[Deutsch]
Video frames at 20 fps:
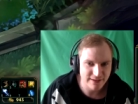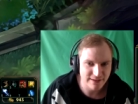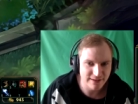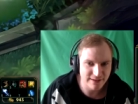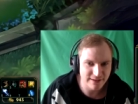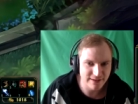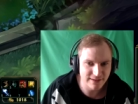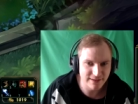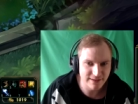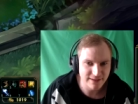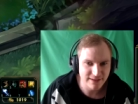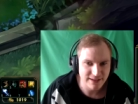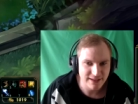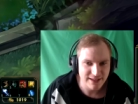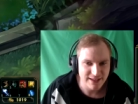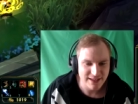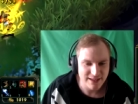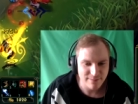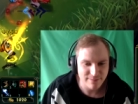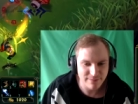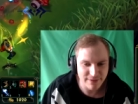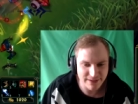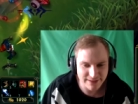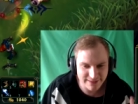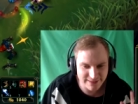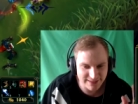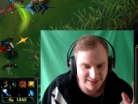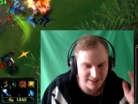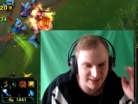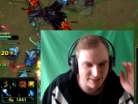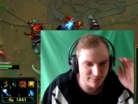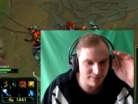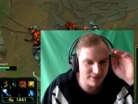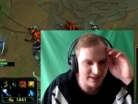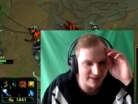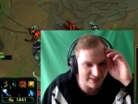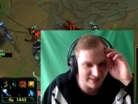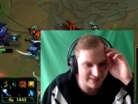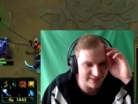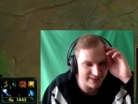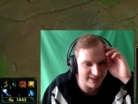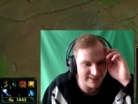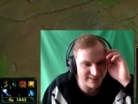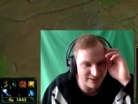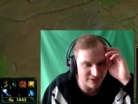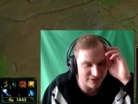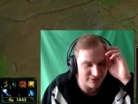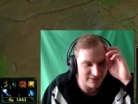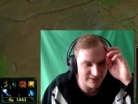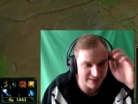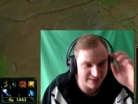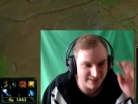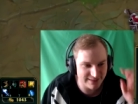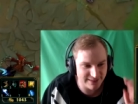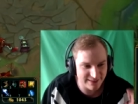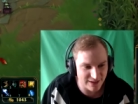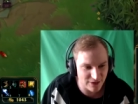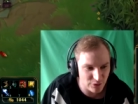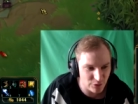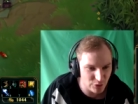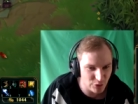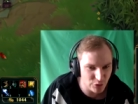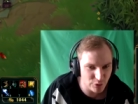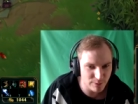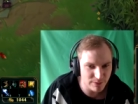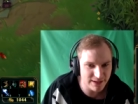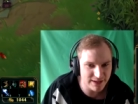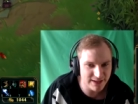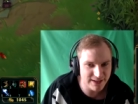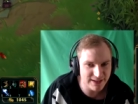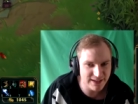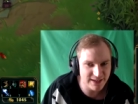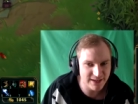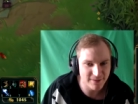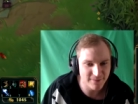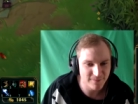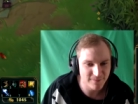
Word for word: Ja? Mein Team kann Stacks drauf machen. Das ist ja übel gegeben.